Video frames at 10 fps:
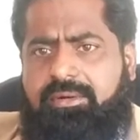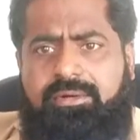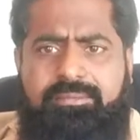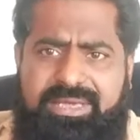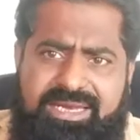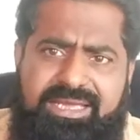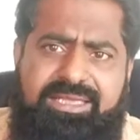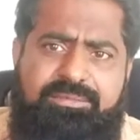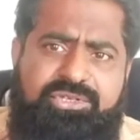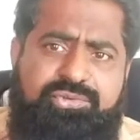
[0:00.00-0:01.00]
और मेरा
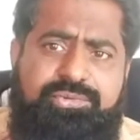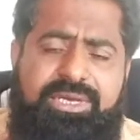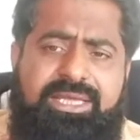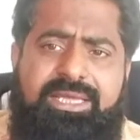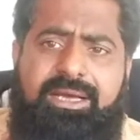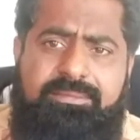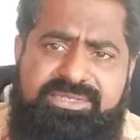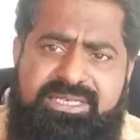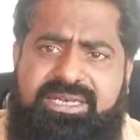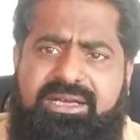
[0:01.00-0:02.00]
ये मंशूर है कि
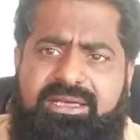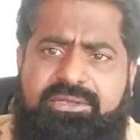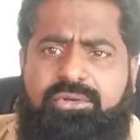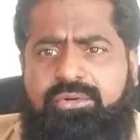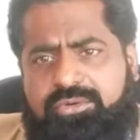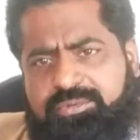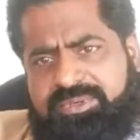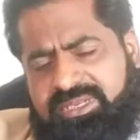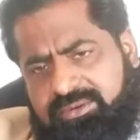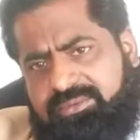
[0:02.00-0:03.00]
हमसे ना ख़रीदो ख़ुद
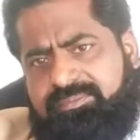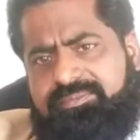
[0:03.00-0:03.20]
बनाओ